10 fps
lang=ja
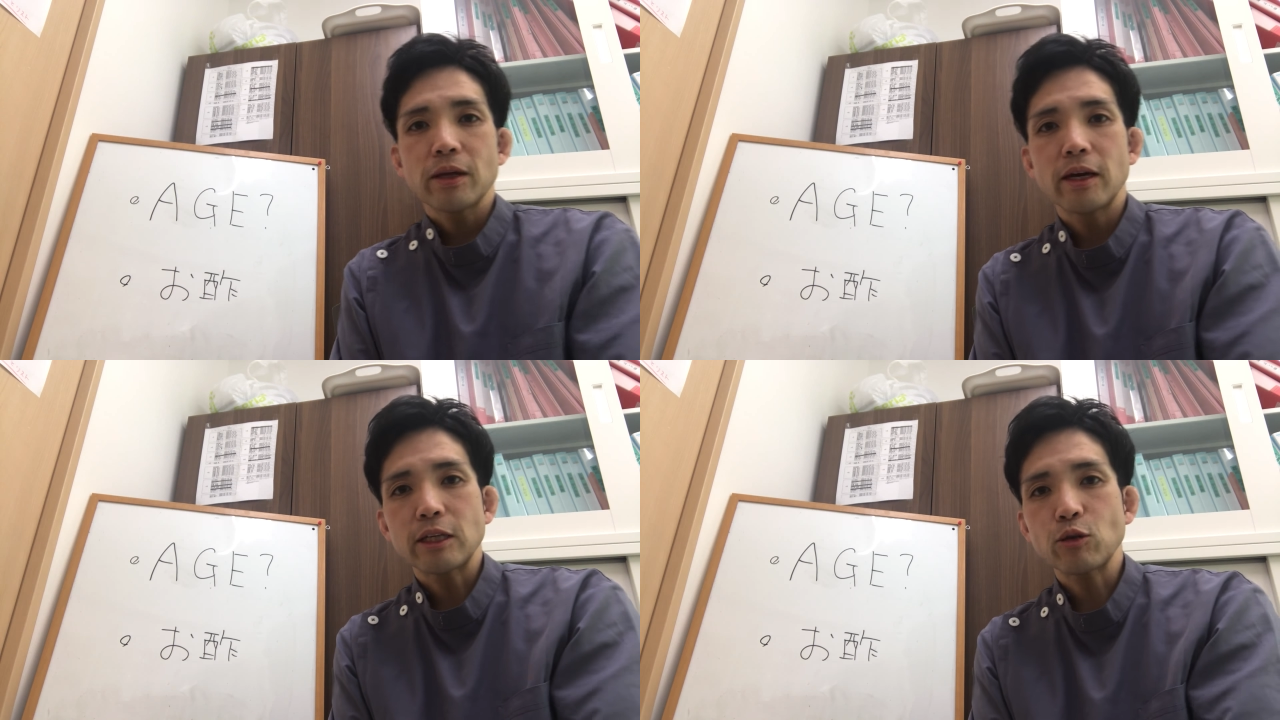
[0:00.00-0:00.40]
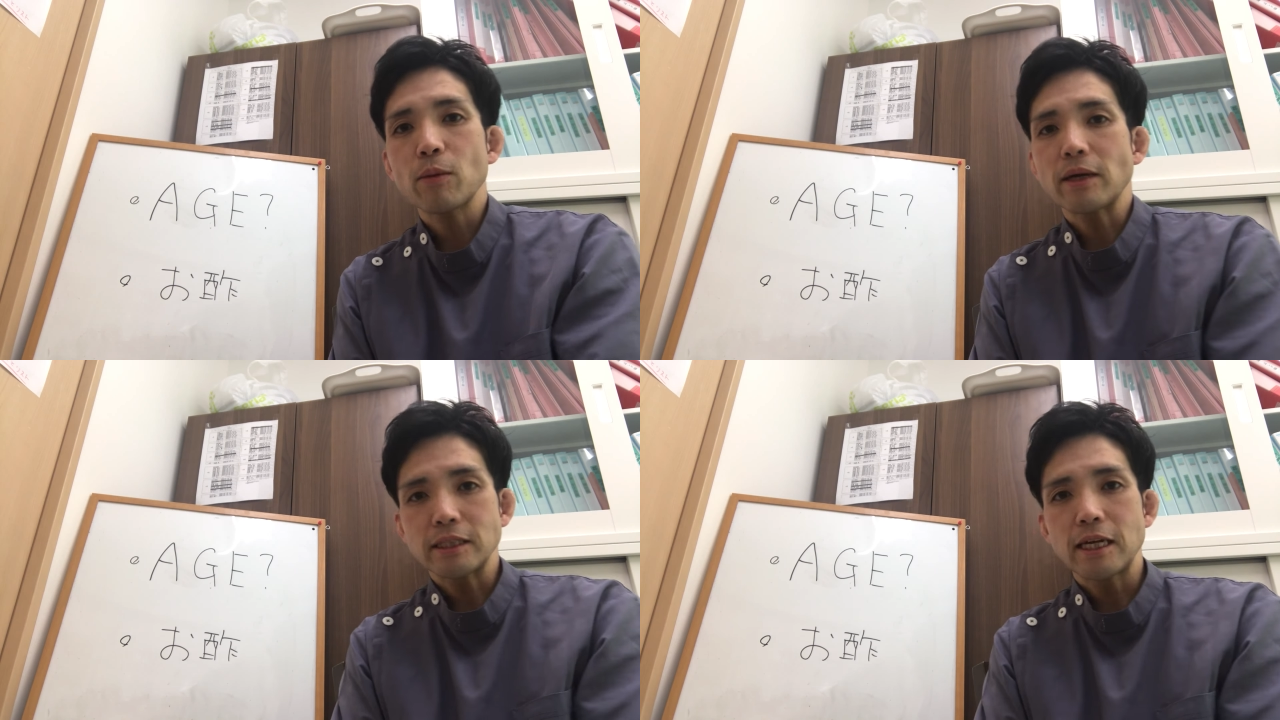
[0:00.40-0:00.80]
えー、例え
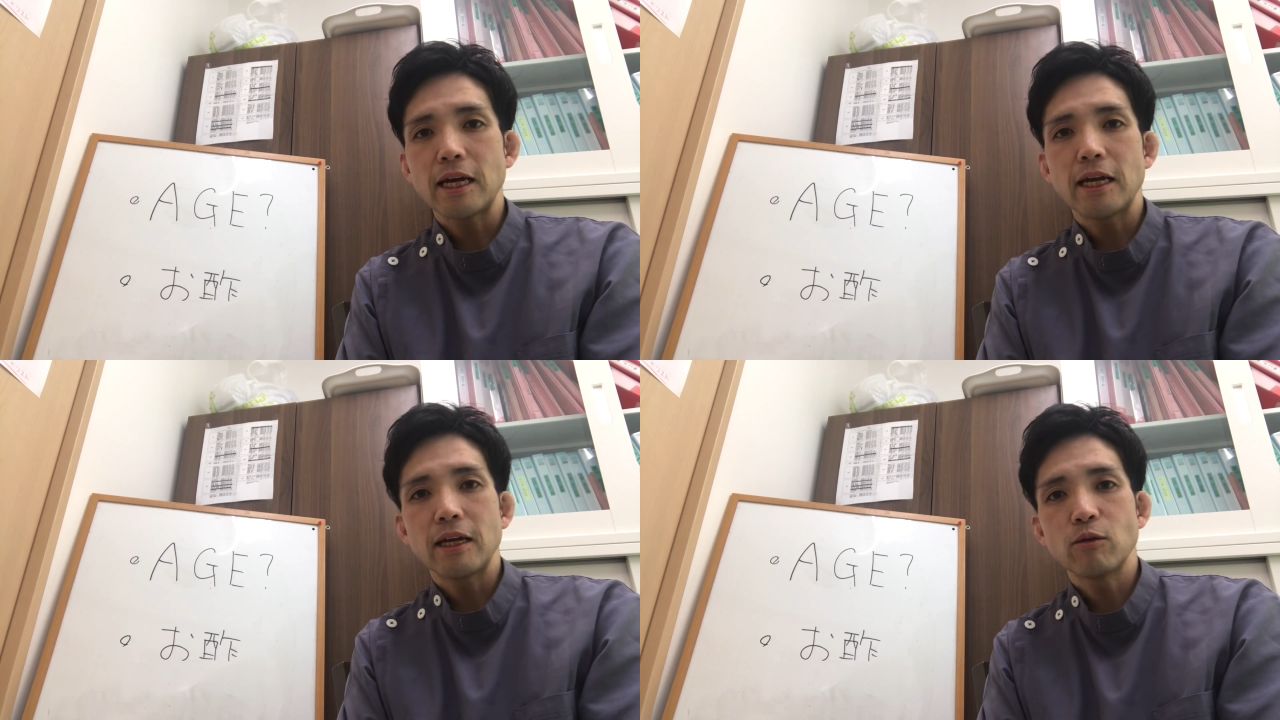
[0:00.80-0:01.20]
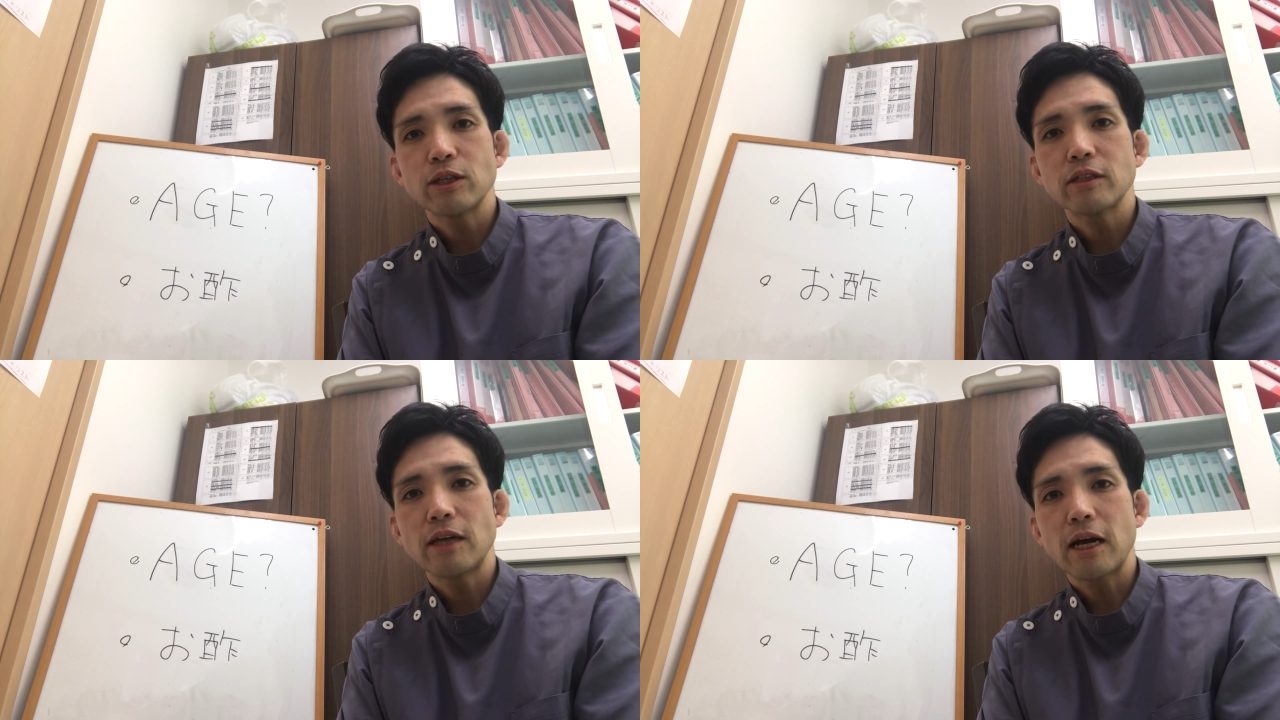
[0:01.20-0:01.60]
ばですねお
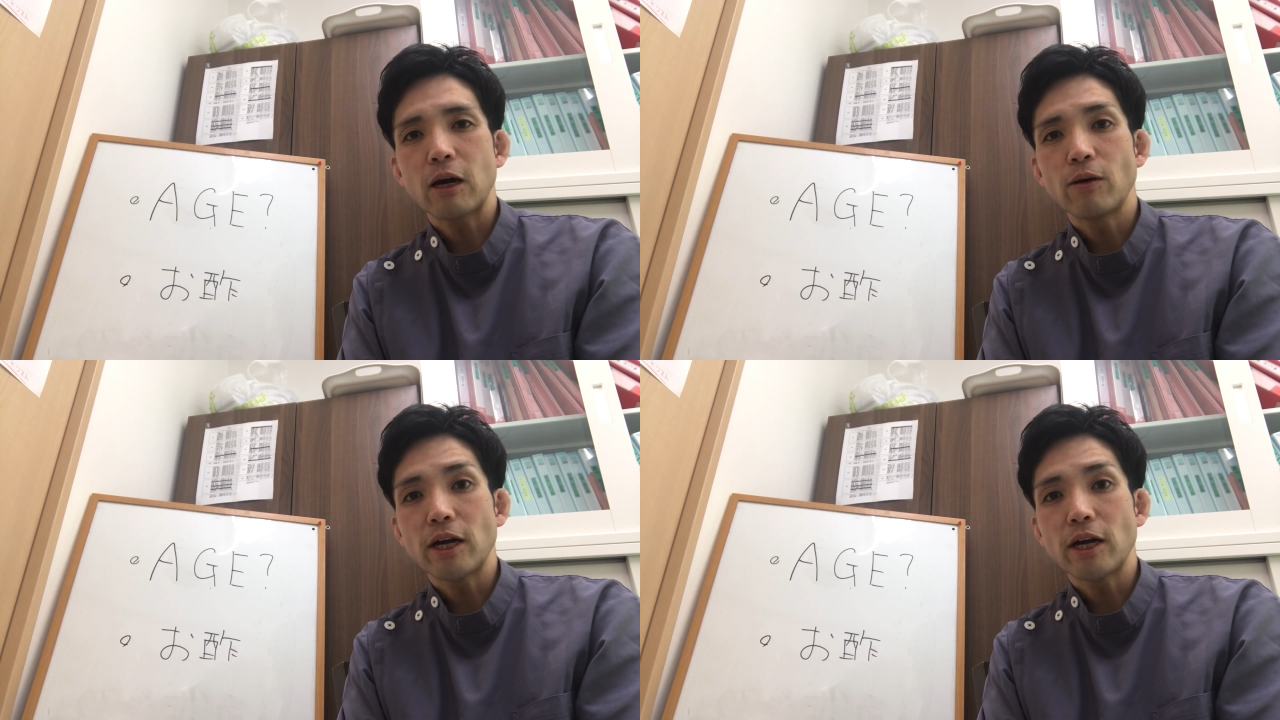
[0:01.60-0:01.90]
肉なんか